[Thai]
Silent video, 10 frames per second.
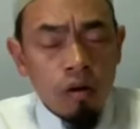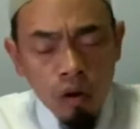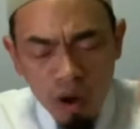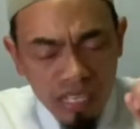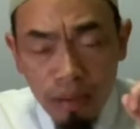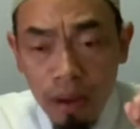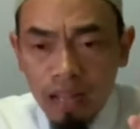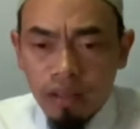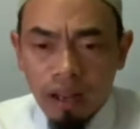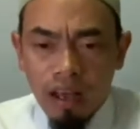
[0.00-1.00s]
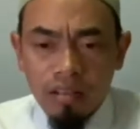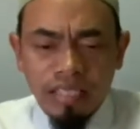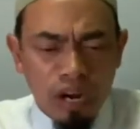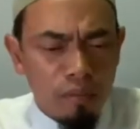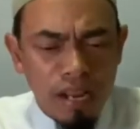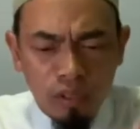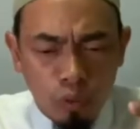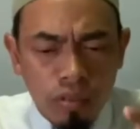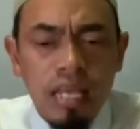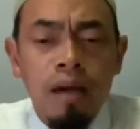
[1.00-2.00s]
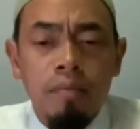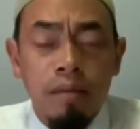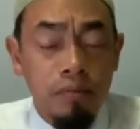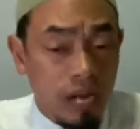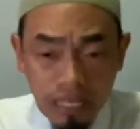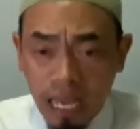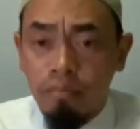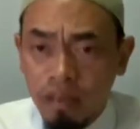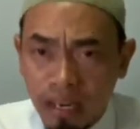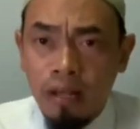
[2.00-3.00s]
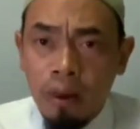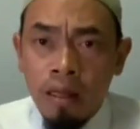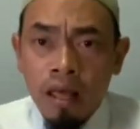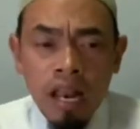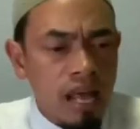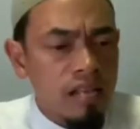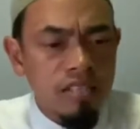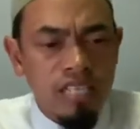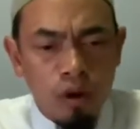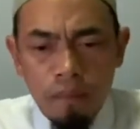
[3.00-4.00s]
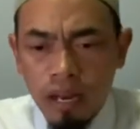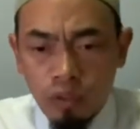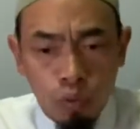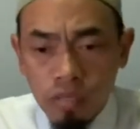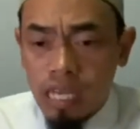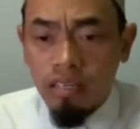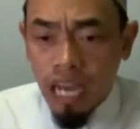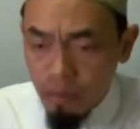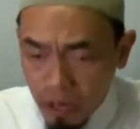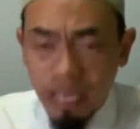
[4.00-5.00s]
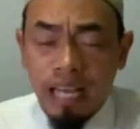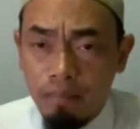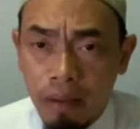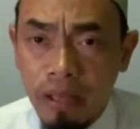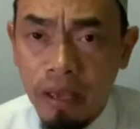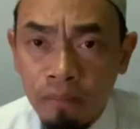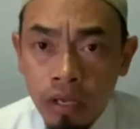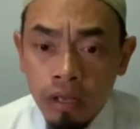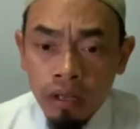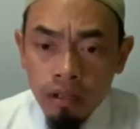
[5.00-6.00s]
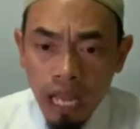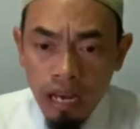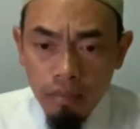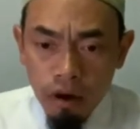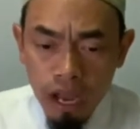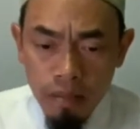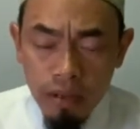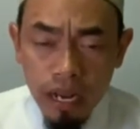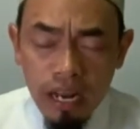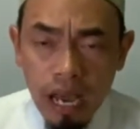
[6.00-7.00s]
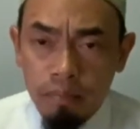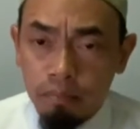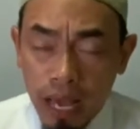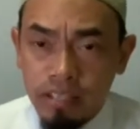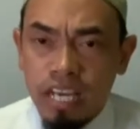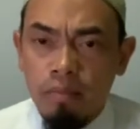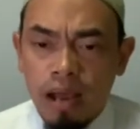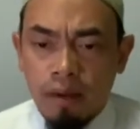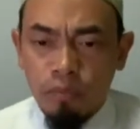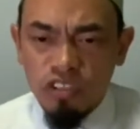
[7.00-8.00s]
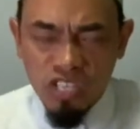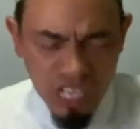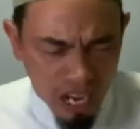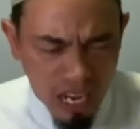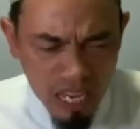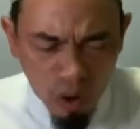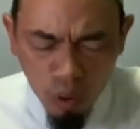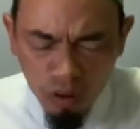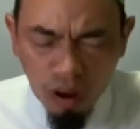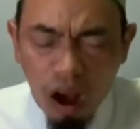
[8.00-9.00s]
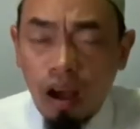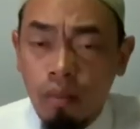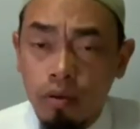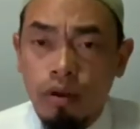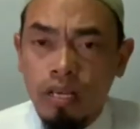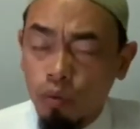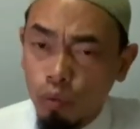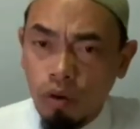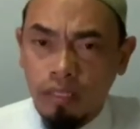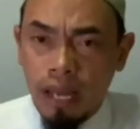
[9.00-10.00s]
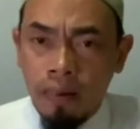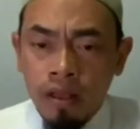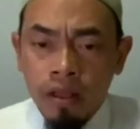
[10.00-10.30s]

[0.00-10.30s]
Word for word: ขอสาบานต่อ Allah เจ้าไม่ได้ถูกสร้างมาเพื่อให้ทำเรื่องนี้ และเจ้าไม่ได้ถูกสั่งใช้เพื่อให้ทำแบบนี้ท่านอิบราฮิมบินอาดามแปลกใจมากเสียงนี้ยังคงก้องเข้ามาอยู่ในหูของท่าน